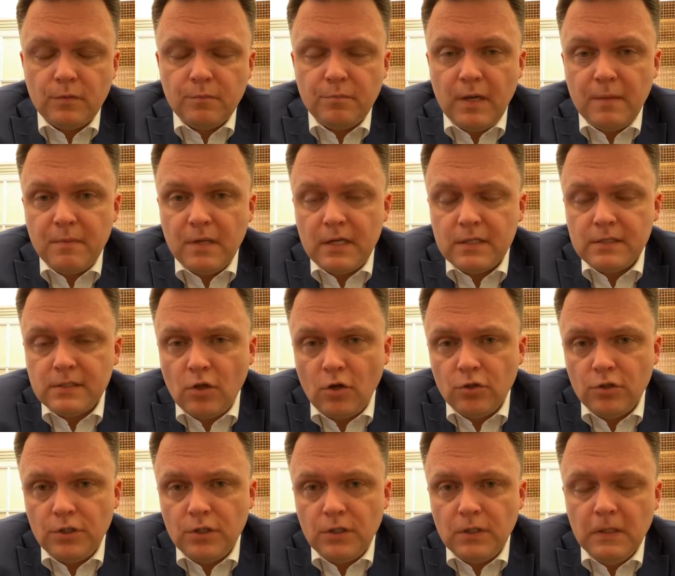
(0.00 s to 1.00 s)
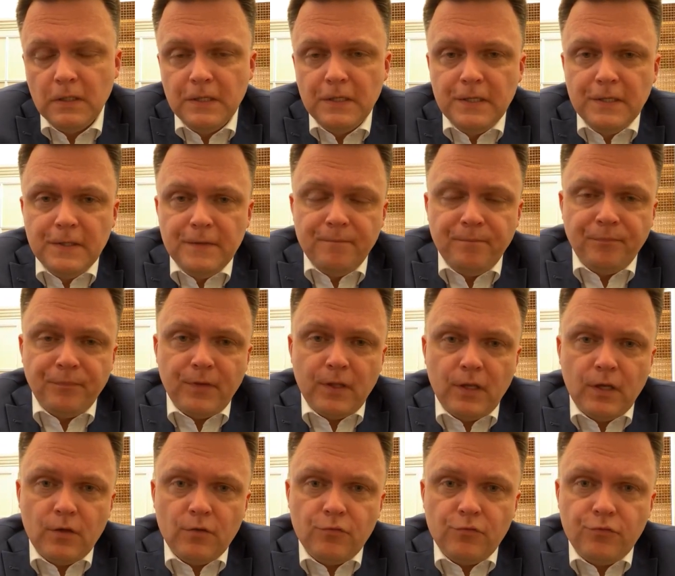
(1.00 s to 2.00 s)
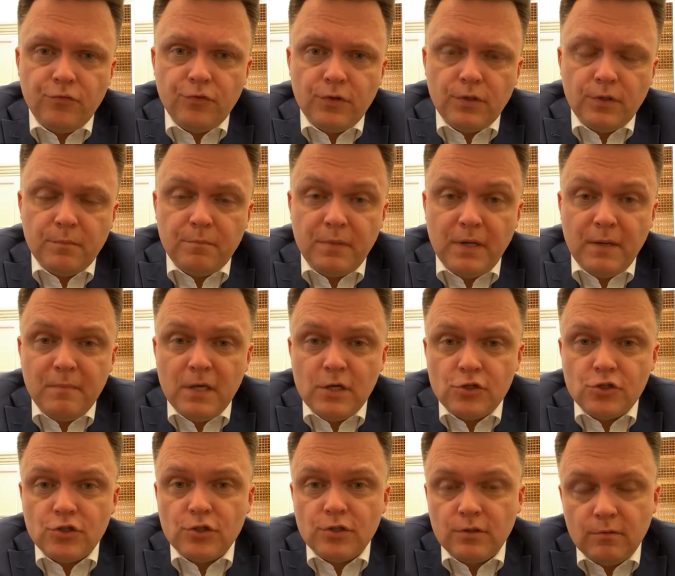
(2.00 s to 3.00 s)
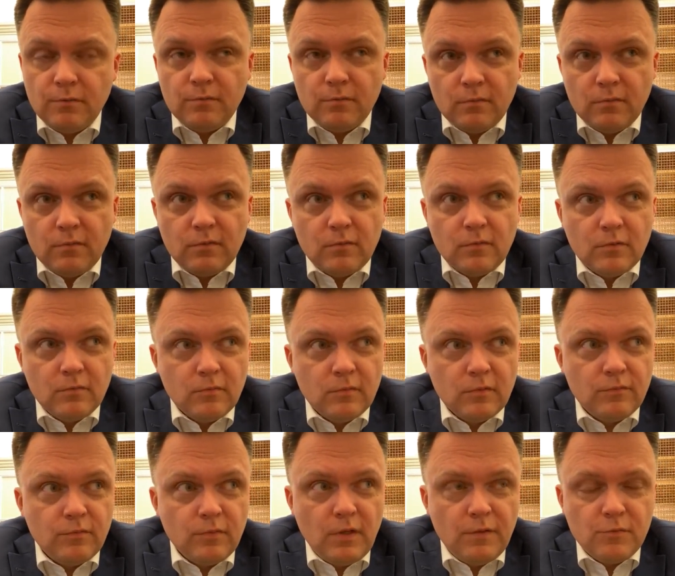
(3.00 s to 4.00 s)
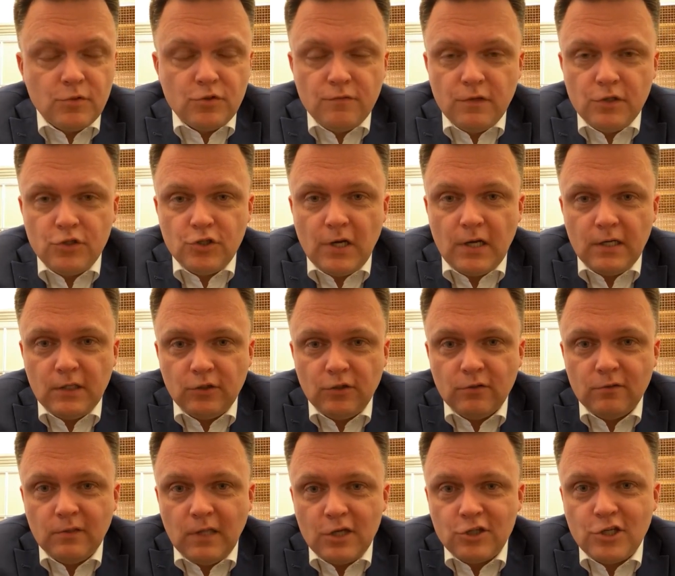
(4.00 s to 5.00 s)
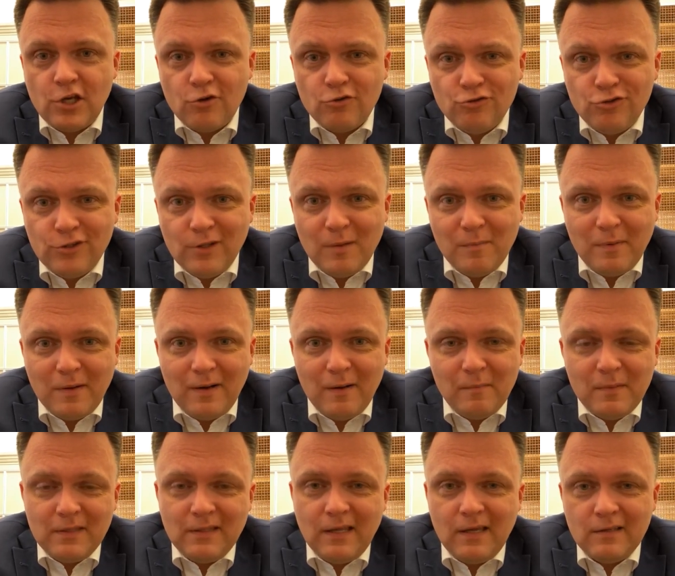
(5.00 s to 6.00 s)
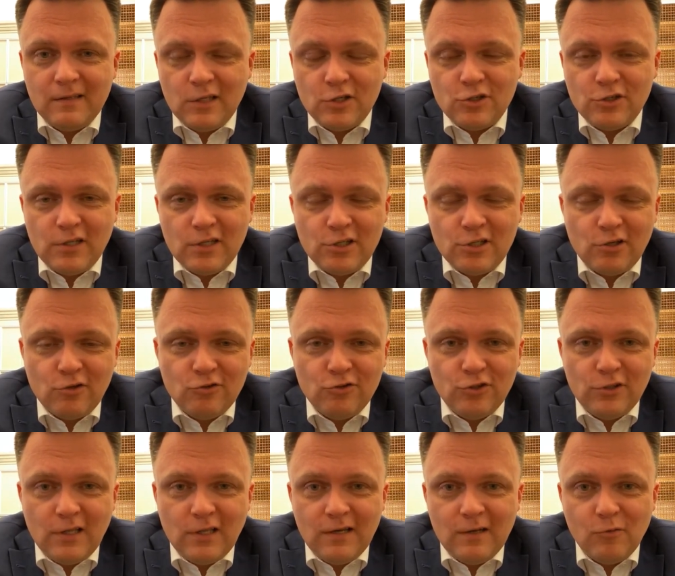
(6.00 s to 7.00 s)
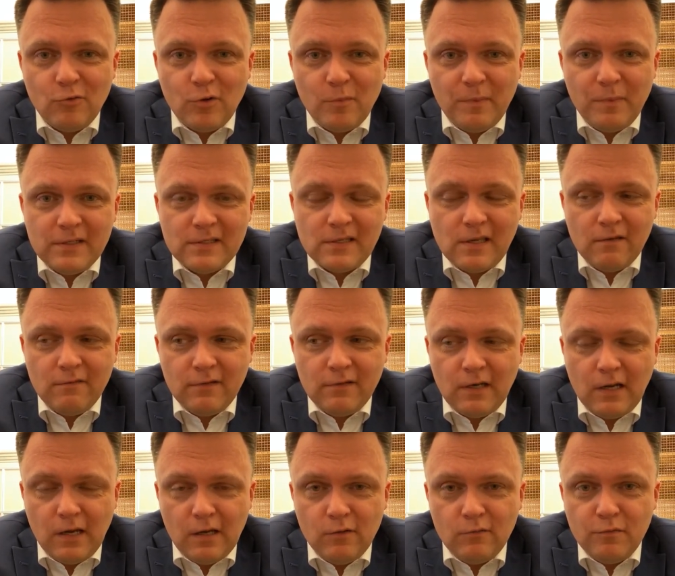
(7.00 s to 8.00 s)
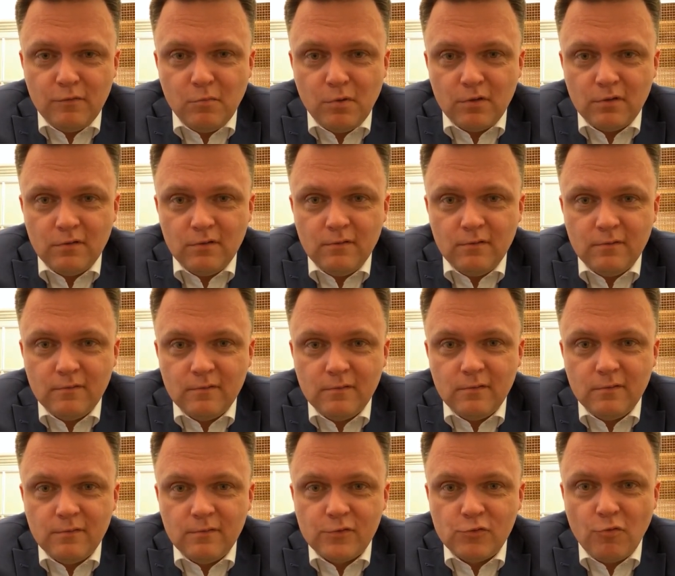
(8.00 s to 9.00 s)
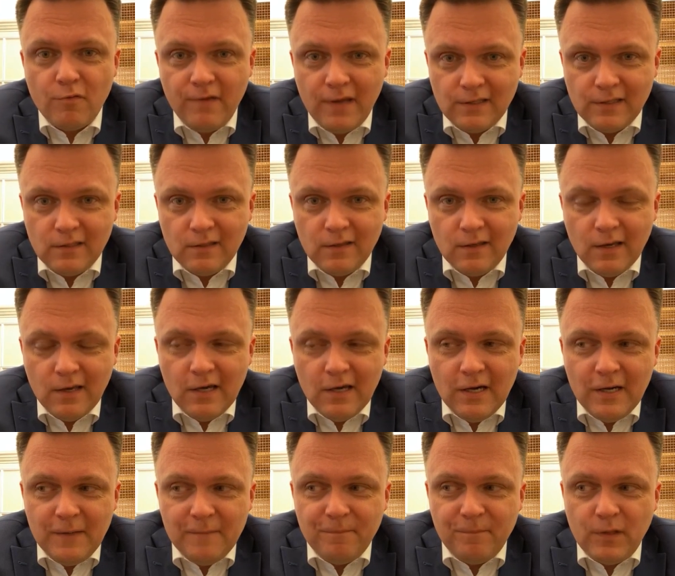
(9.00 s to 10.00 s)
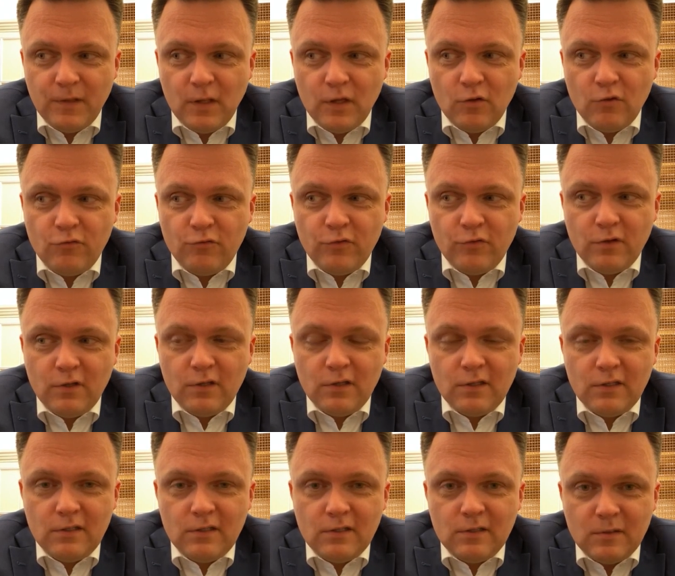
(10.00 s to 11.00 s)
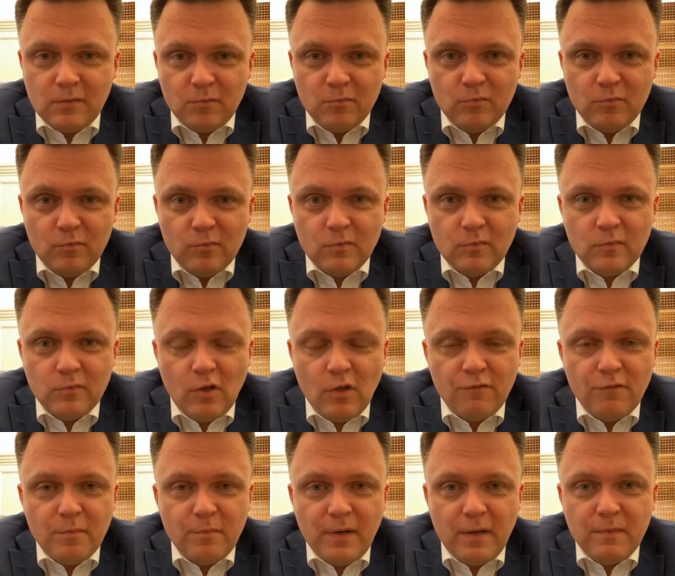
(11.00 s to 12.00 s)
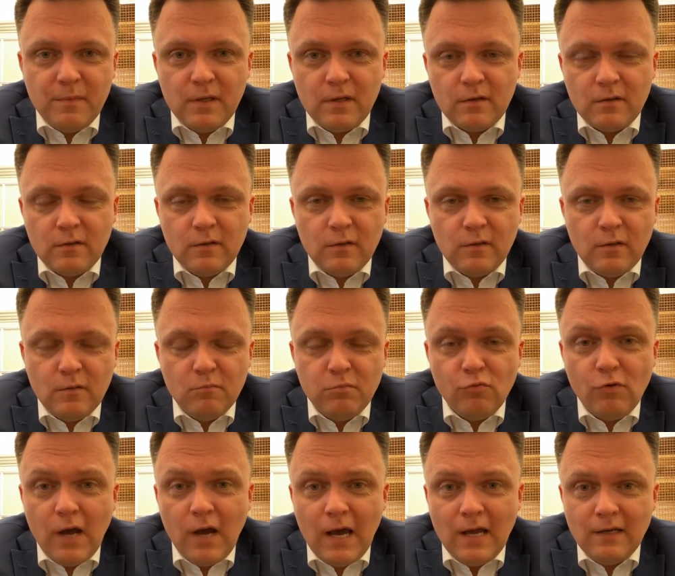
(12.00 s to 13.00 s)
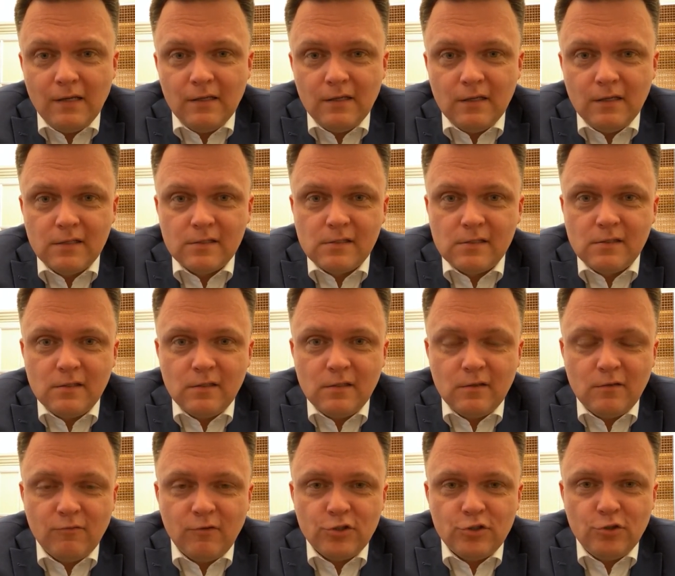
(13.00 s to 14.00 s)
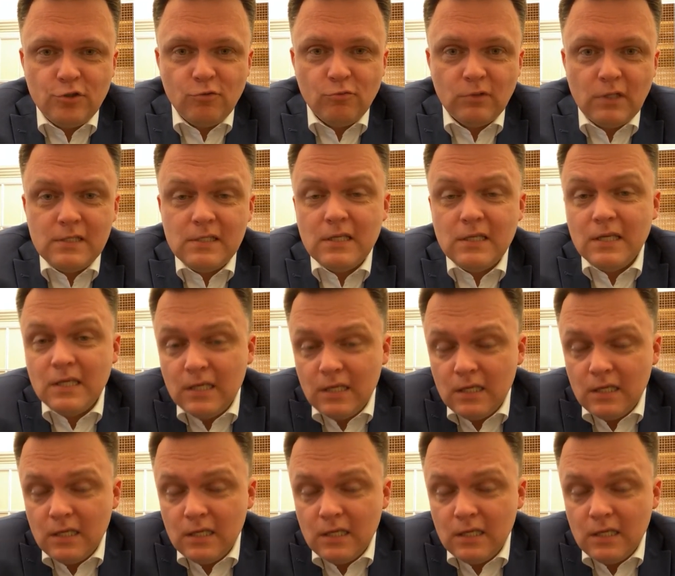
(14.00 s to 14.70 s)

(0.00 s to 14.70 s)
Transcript: e, premier Estonii, w premierzy, no, nie wiem czy wiecie, ale to nasza rodzina parlamentarna, znaczy nasza rodzina europejska wygrała wybory w Słowenii. W nowy premier Bułgarii jest właśnie u nas